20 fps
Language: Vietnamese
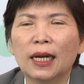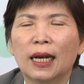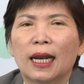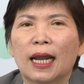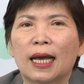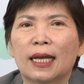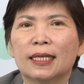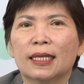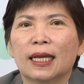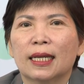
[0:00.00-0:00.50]

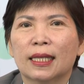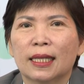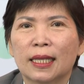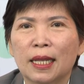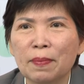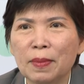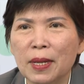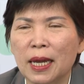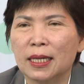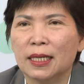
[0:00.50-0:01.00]
là sẽ
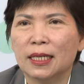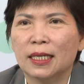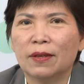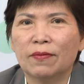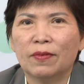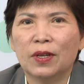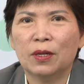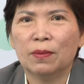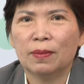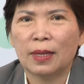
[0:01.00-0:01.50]
tiếp nhận
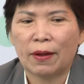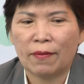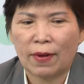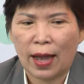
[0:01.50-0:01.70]
sinh viên chúng ta